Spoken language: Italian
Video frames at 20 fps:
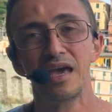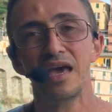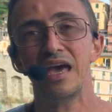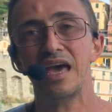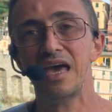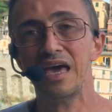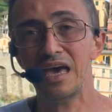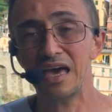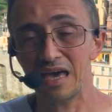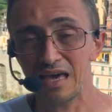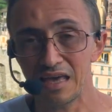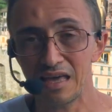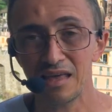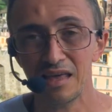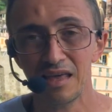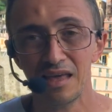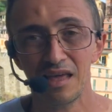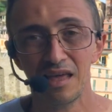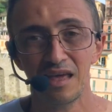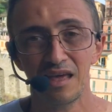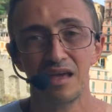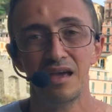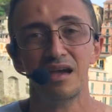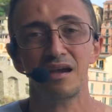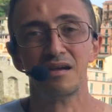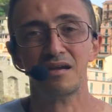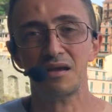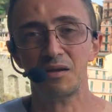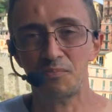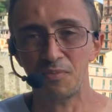e
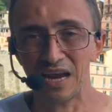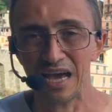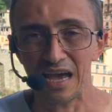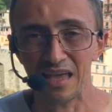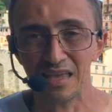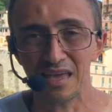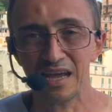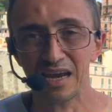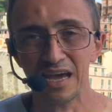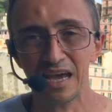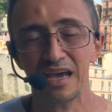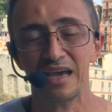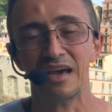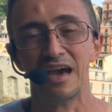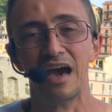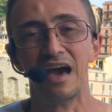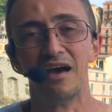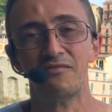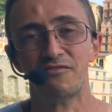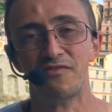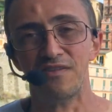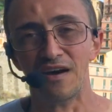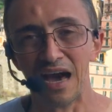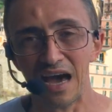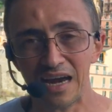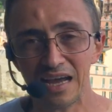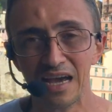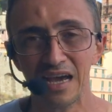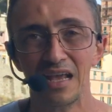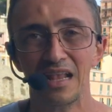riprendere a
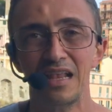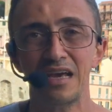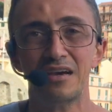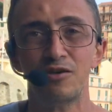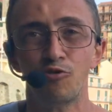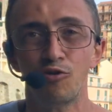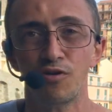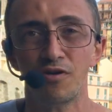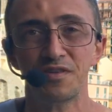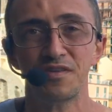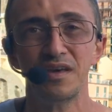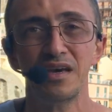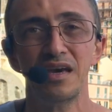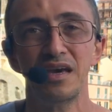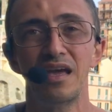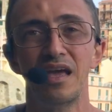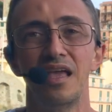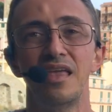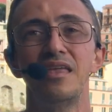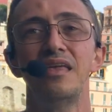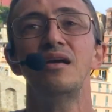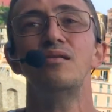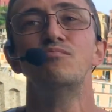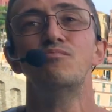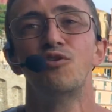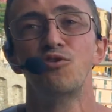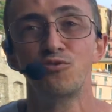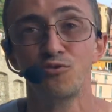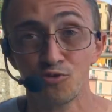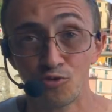fare le cose nel
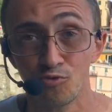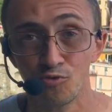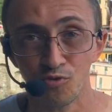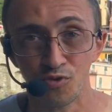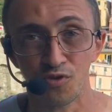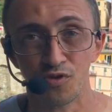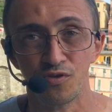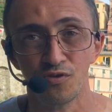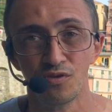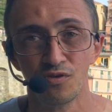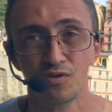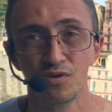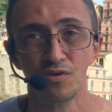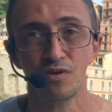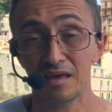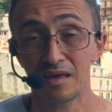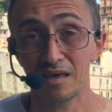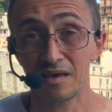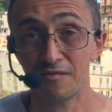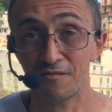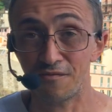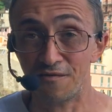modo giusto.